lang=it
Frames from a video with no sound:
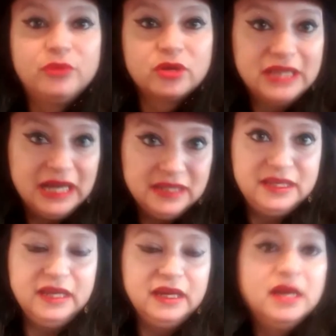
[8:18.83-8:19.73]

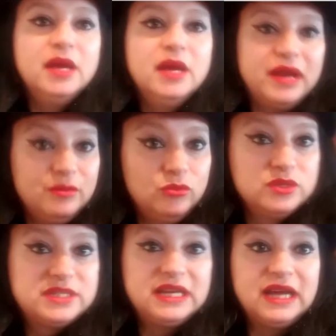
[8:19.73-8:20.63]
importante per la
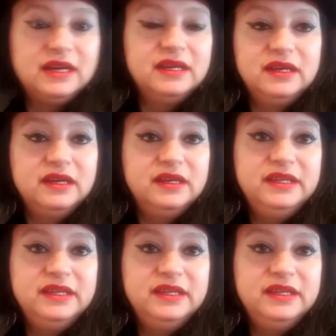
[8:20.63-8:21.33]
musica eh, in